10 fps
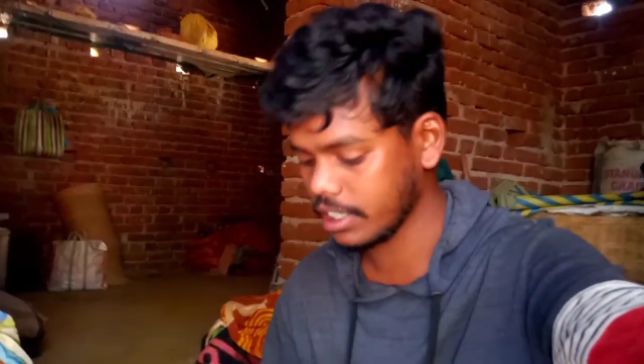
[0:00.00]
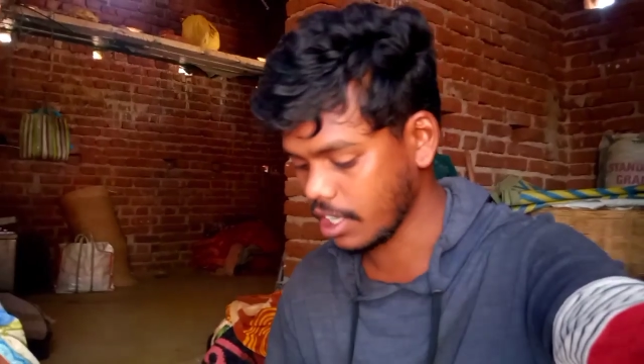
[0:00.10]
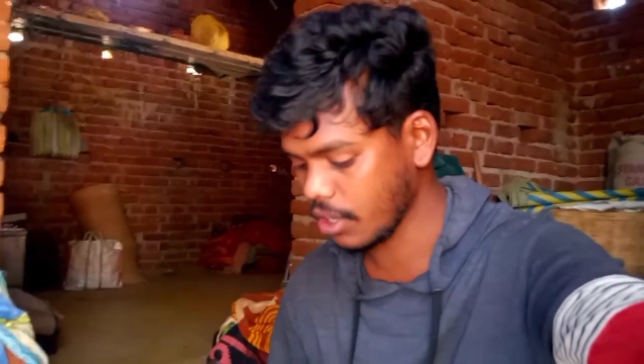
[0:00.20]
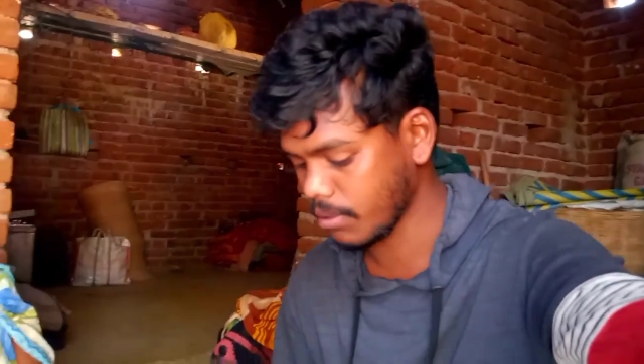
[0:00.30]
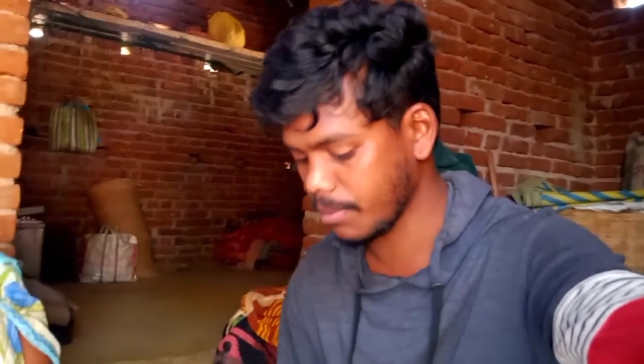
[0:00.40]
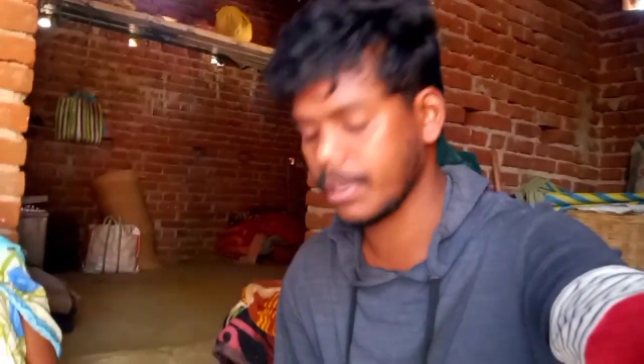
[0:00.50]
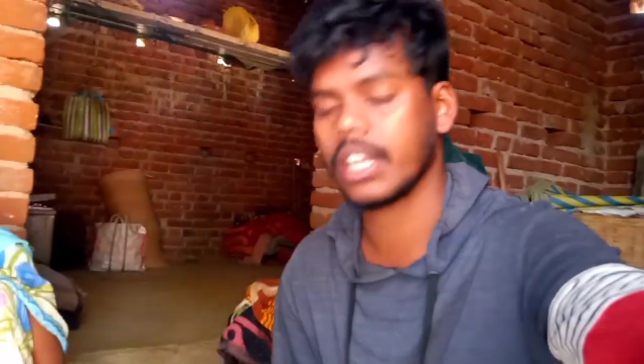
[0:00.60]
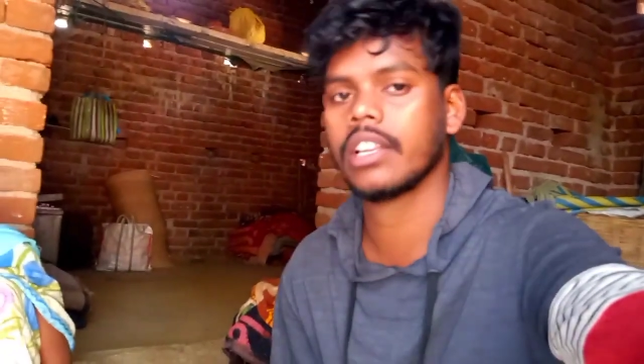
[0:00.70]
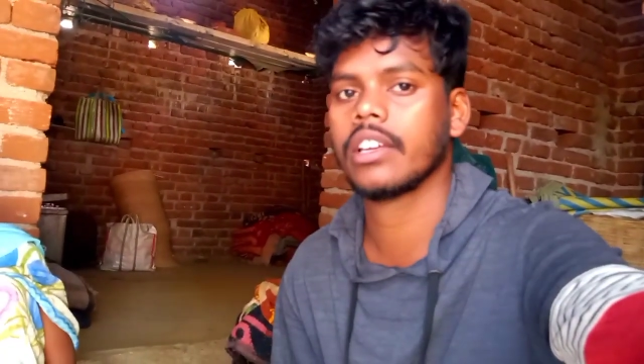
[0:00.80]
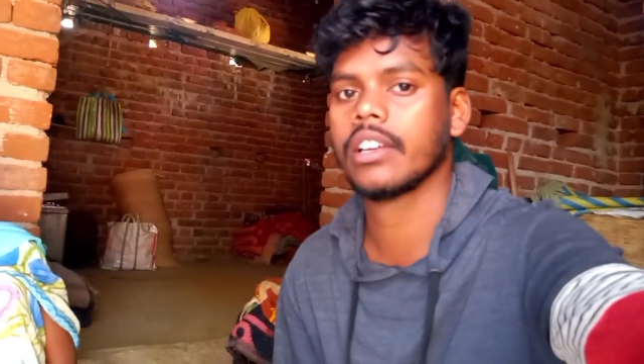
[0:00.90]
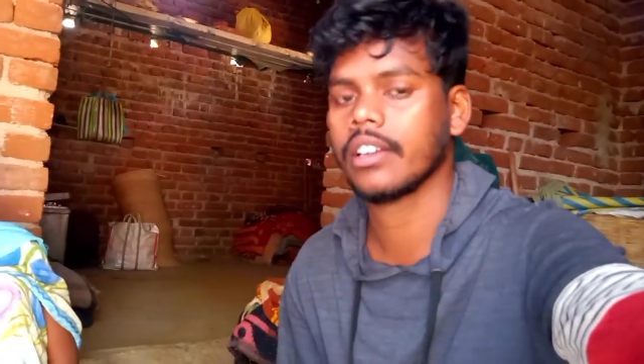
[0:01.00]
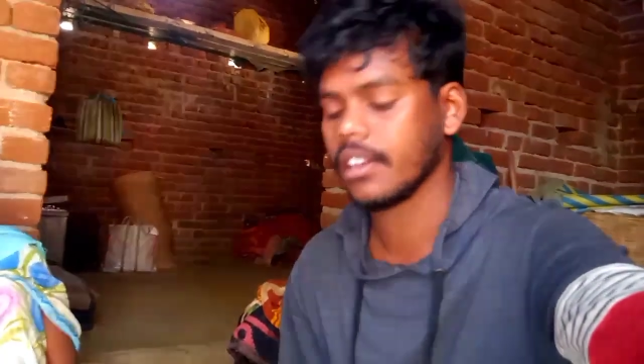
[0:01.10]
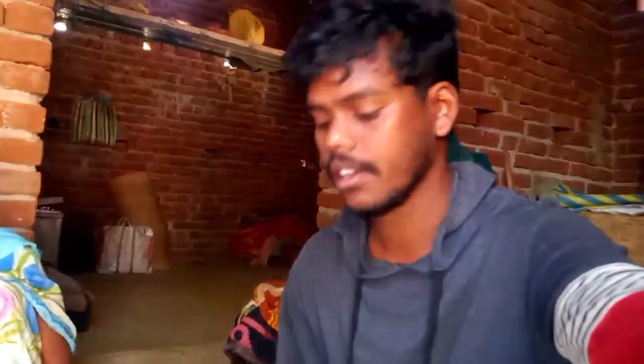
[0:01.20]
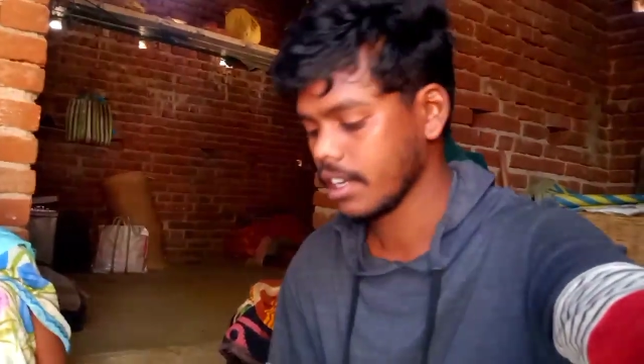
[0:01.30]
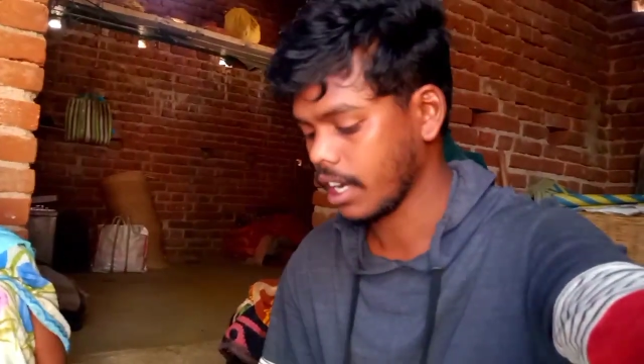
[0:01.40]
चारू मम्मी मेरे लिए
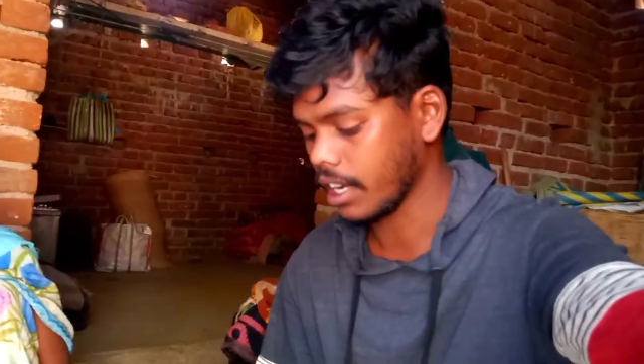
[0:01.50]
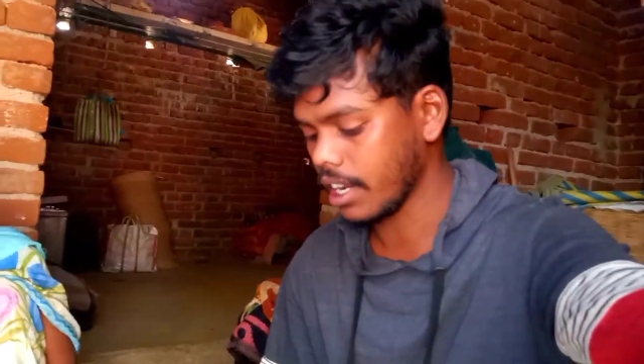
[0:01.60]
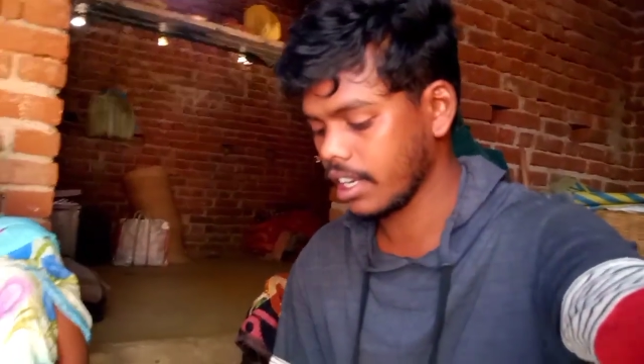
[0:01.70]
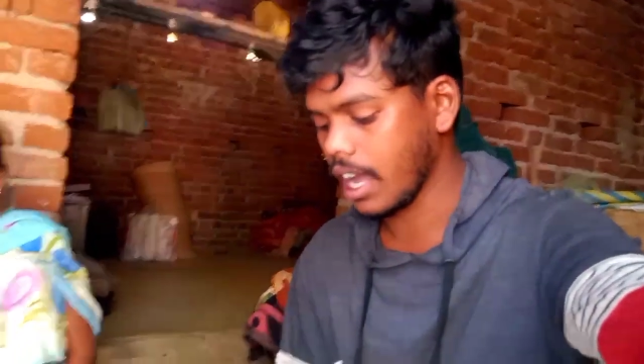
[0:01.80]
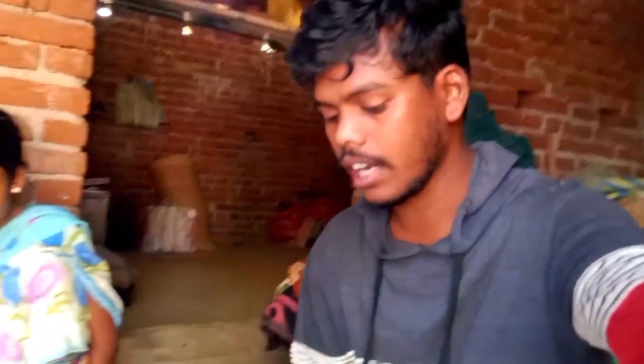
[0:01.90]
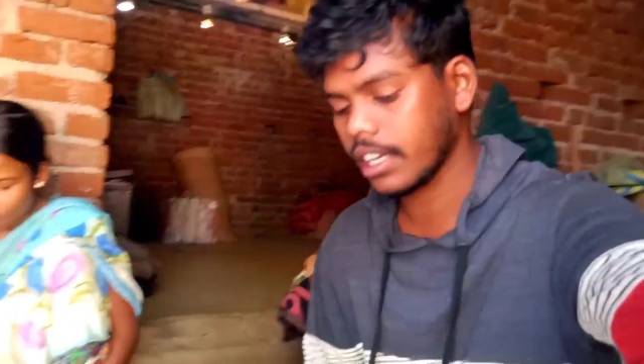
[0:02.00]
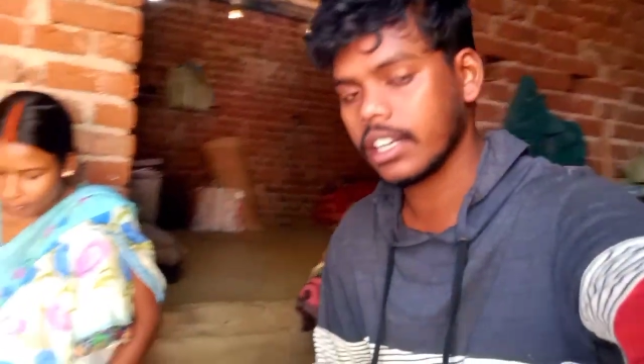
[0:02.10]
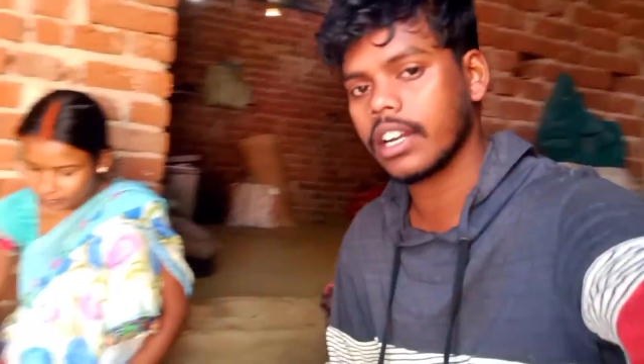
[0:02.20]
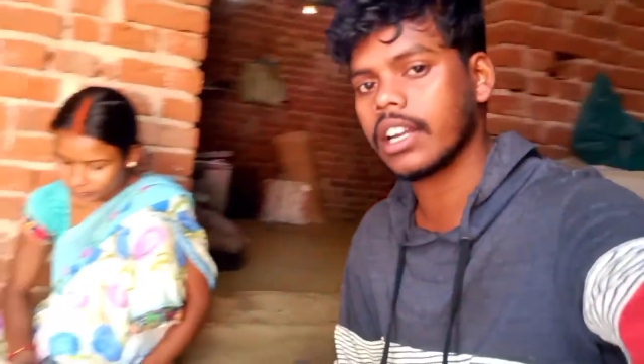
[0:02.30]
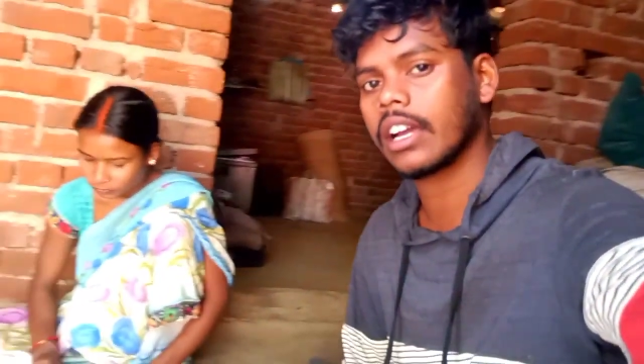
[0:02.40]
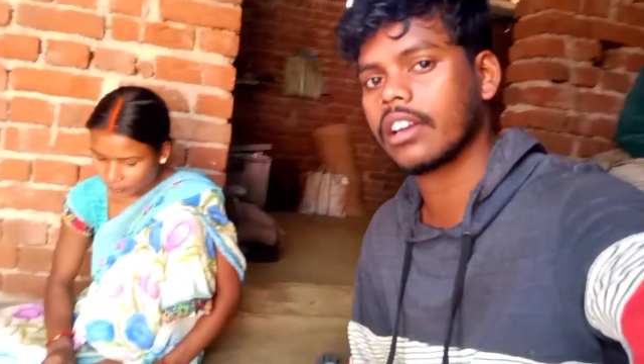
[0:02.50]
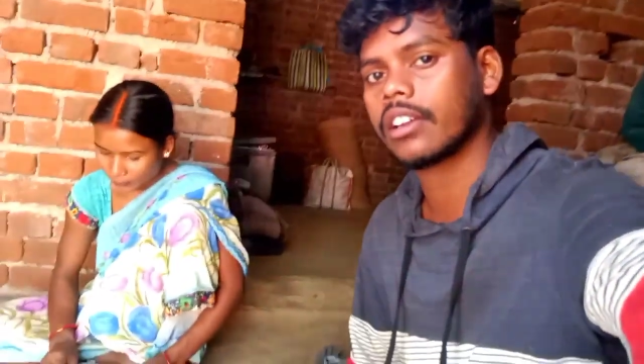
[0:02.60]
खाना निकाल के ठंडा